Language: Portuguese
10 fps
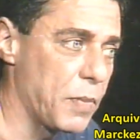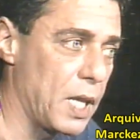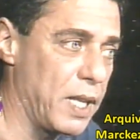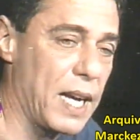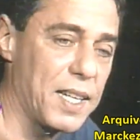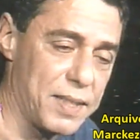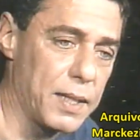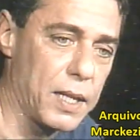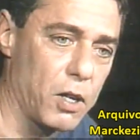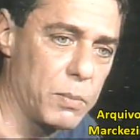a gente tem que
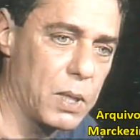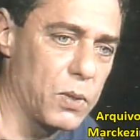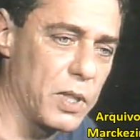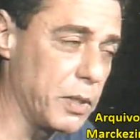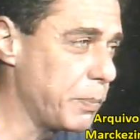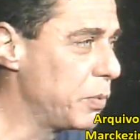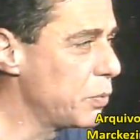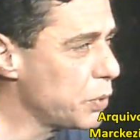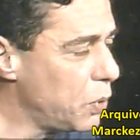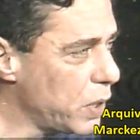acrescentar alguma coisa.
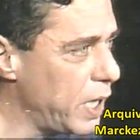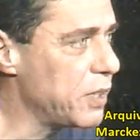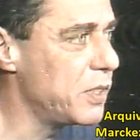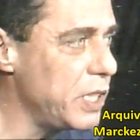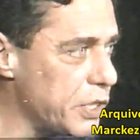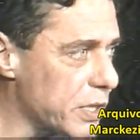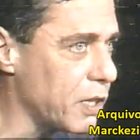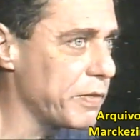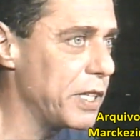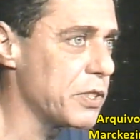Um show que exige,
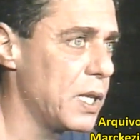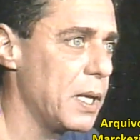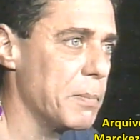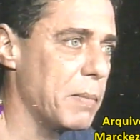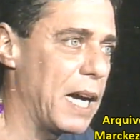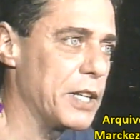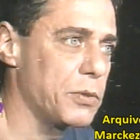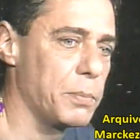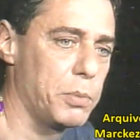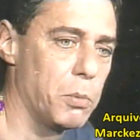talvez,
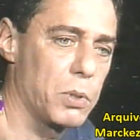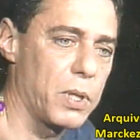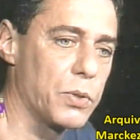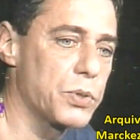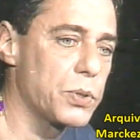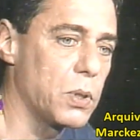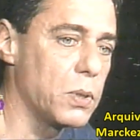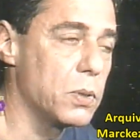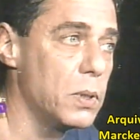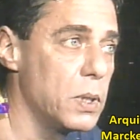mais do público do que um
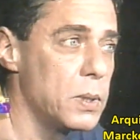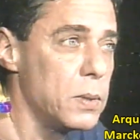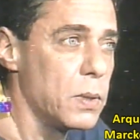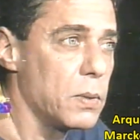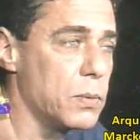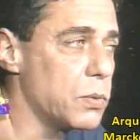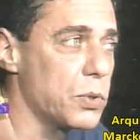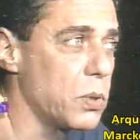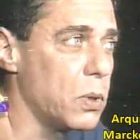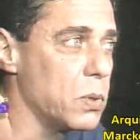show, um
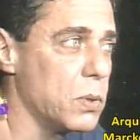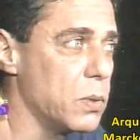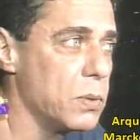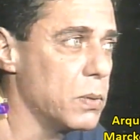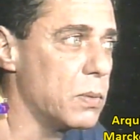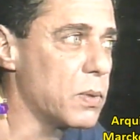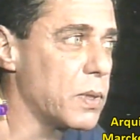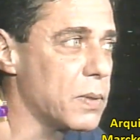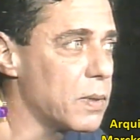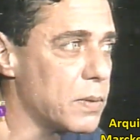show
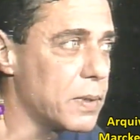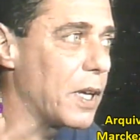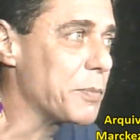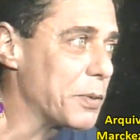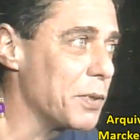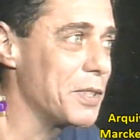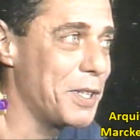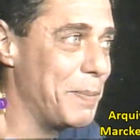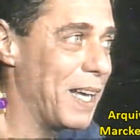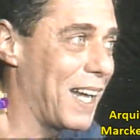que as pessoas
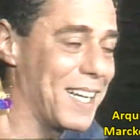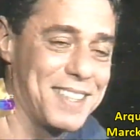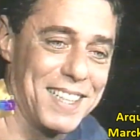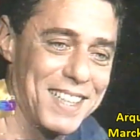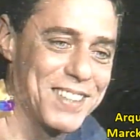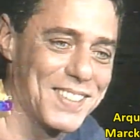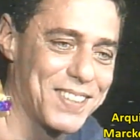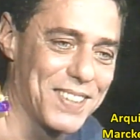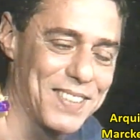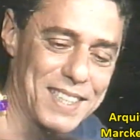esperassem, né? É
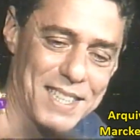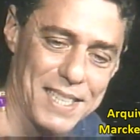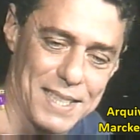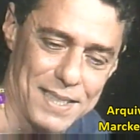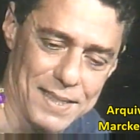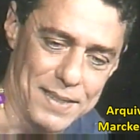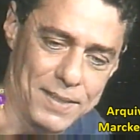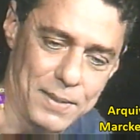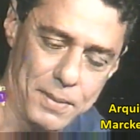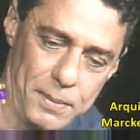você que bola, você
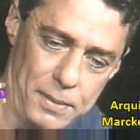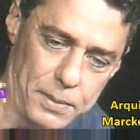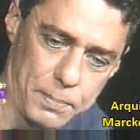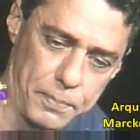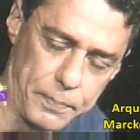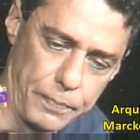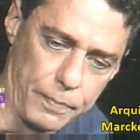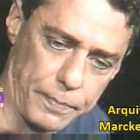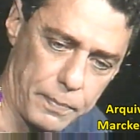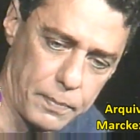que planeja os teus
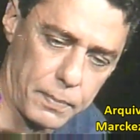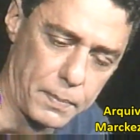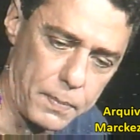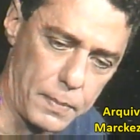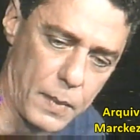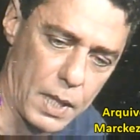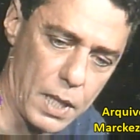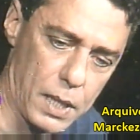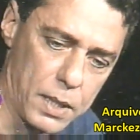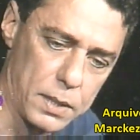shows, você queria que ele fosse
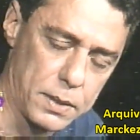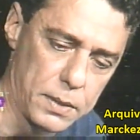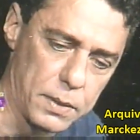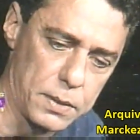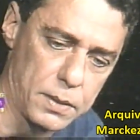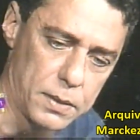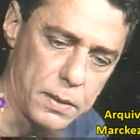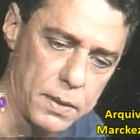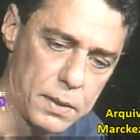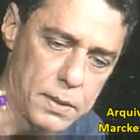exatamente assim?
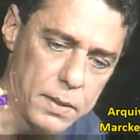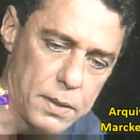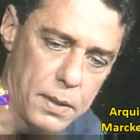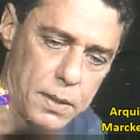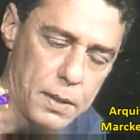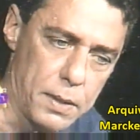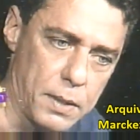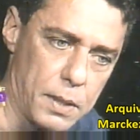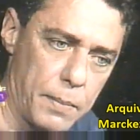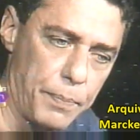Como é que isso sai?
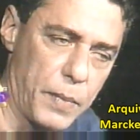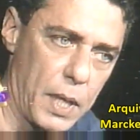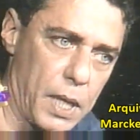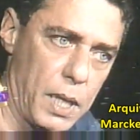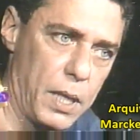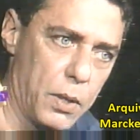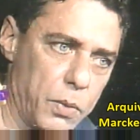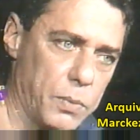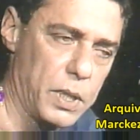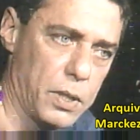
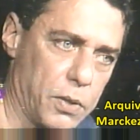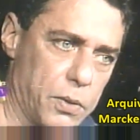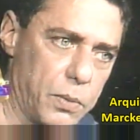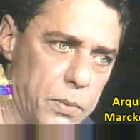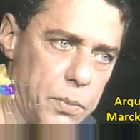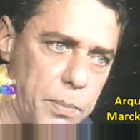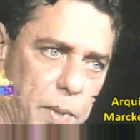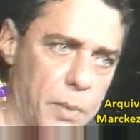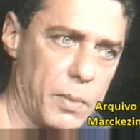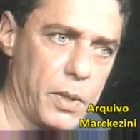Eu, eu,
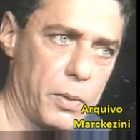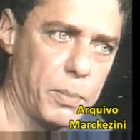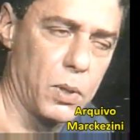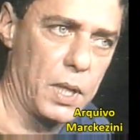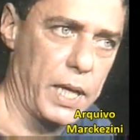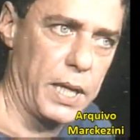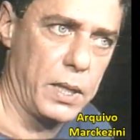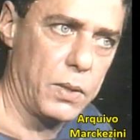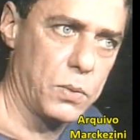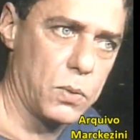eu, eu
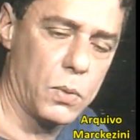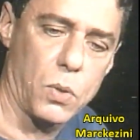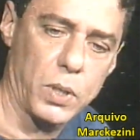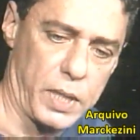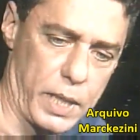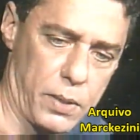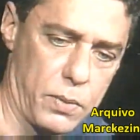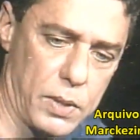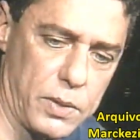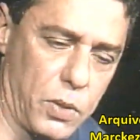bolei o roteiro,
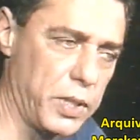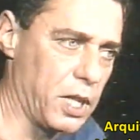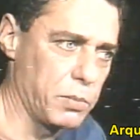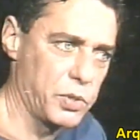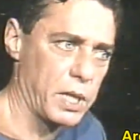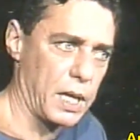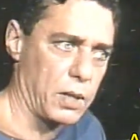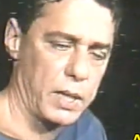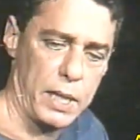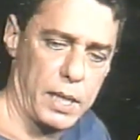o roteiro
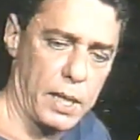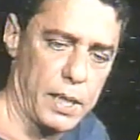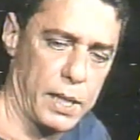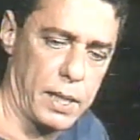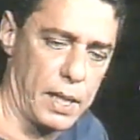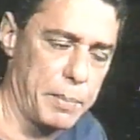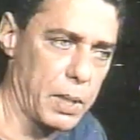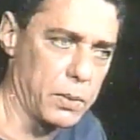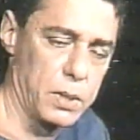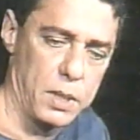musical é, é
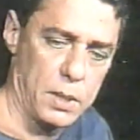meu.